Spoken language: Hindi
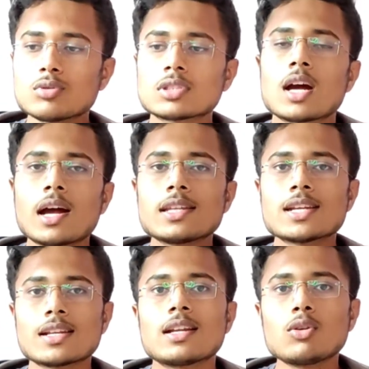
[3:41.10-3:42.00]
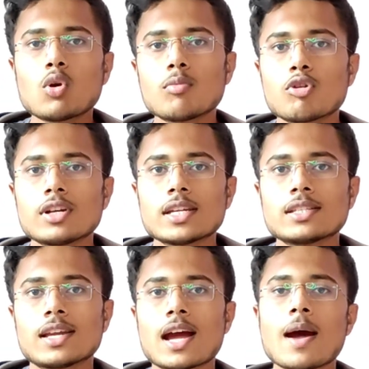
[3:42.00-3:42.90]
उसका चैनल नॉन
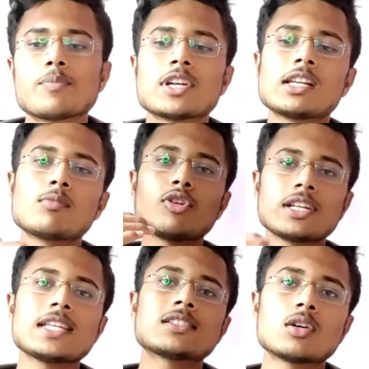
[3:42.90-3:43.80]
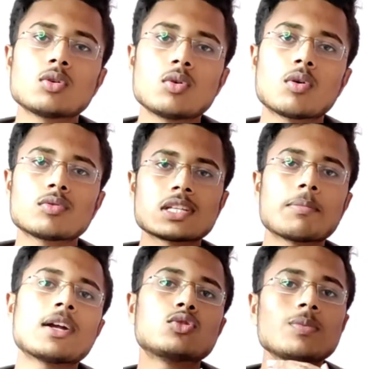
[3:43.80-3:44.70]
मोनिटाइज है आप चैनल मोनिटाइज करो और उसके
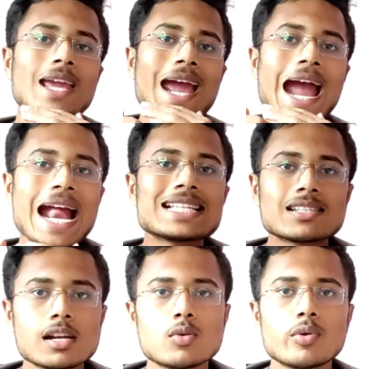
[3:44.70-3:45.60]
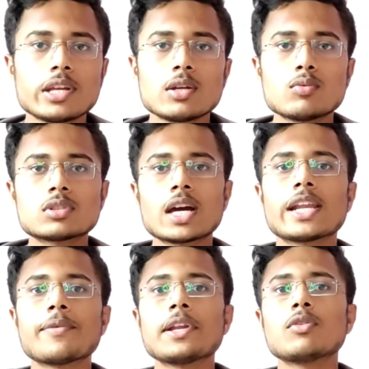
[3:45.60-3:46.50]
बाद जो भी एड्स रन होगी उसका
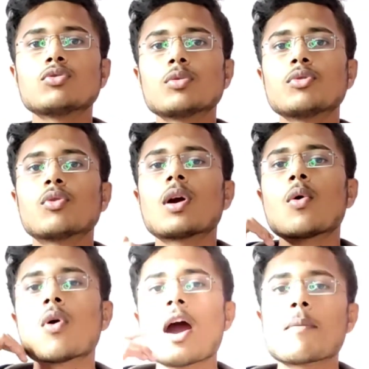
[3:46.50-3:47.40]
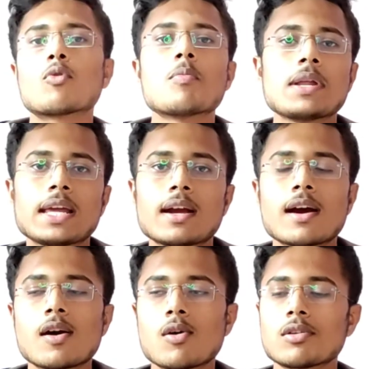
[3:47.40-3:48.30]
रेवेन्यू जो भी होगा वो आपको
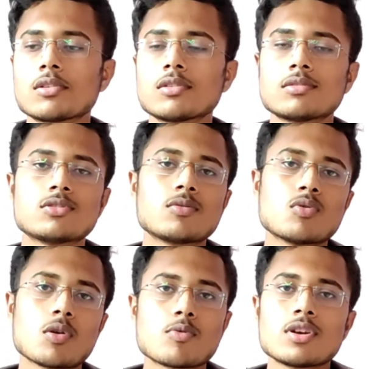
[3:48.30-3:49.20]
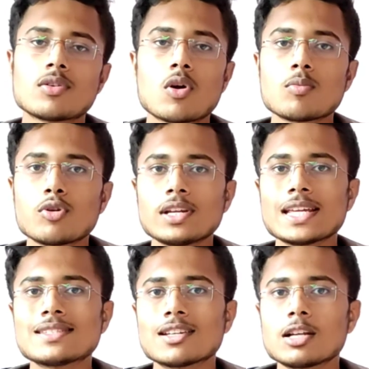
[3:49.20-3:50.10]
मिलेगा और जो नॉन नॉन
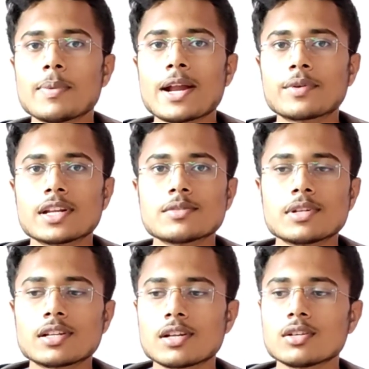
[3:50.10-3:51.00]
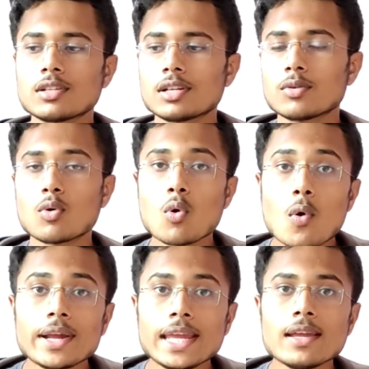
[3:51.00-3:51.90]
मोनिटाइज चैनल पे एडवर्टाइजमेंट रन
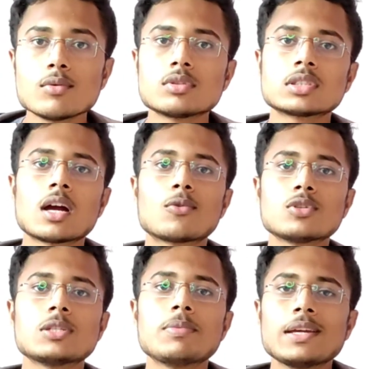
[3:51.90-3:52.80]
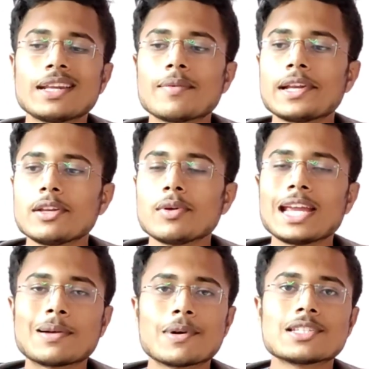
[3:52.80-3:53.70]
होगी उसका कुछ भी रेवेन्यू
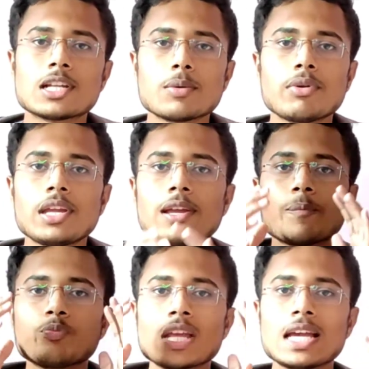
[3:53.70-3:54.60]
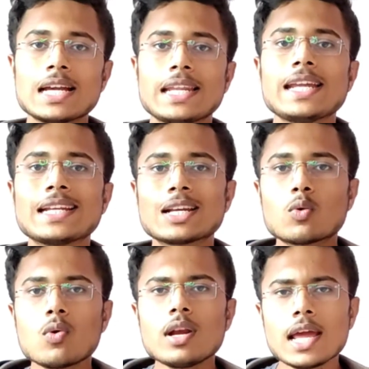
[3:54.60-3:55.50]
एक परसेंट भी क्रिएटर
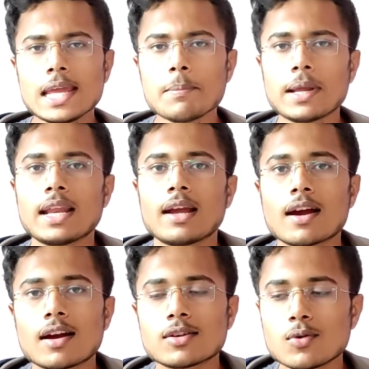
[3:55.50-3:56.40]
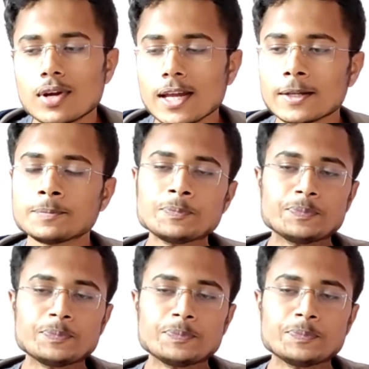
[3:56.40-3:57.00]
को नहीं मिलेगा ओके